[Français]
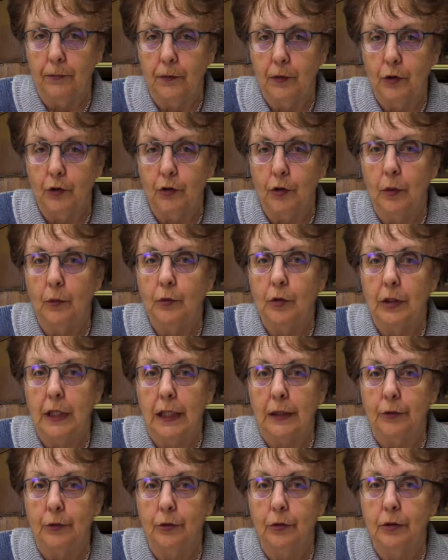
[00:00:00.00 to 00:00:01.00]
Nous sommes de
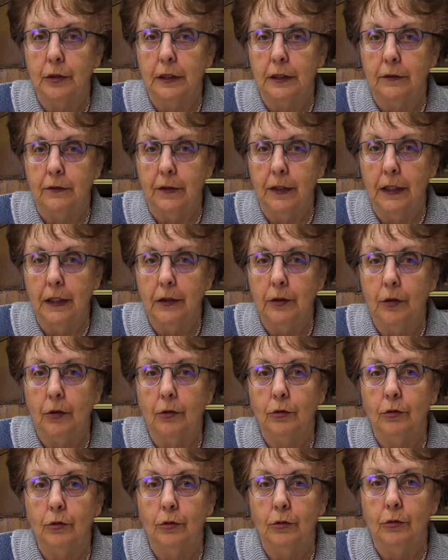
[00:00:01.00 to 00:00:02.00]
nature divine,
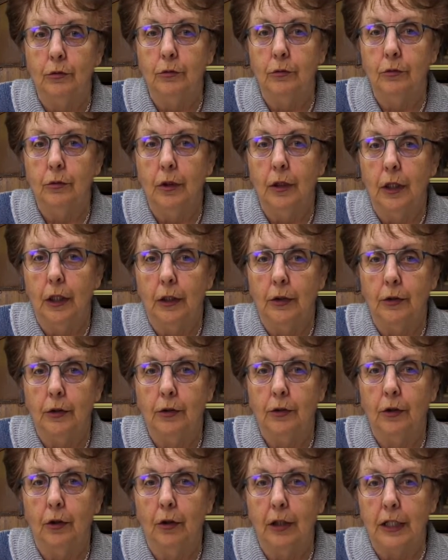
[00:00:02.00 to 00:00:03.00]
donc nous,
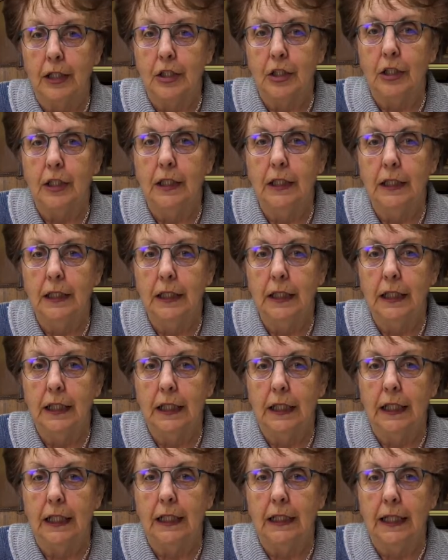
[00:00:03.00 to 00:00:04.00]
notre origine
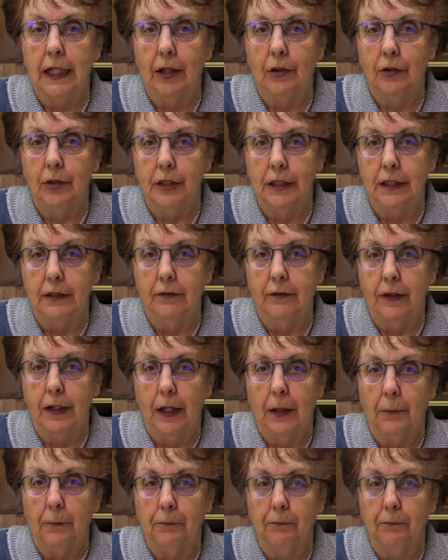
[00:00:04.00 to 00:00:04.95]
est dans le divin.